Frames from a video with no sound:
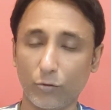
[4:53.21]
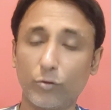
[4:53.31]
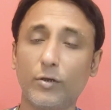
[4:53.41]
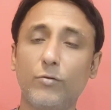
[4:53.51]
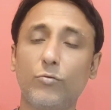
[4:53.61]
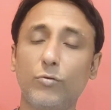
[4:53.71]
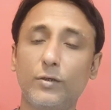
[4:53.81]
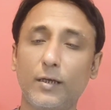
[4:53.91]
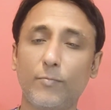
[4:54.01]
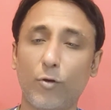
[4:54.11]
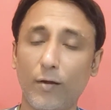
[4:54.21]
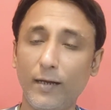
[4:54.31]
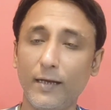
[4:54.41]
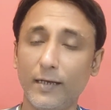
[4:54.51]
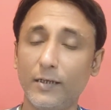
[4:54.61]
क्योंकि उसकी
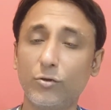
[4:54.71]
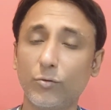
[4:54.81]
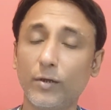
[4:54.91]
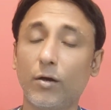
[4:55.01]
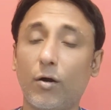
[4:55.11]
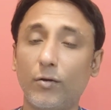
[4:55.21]
बॉल इन स्विंग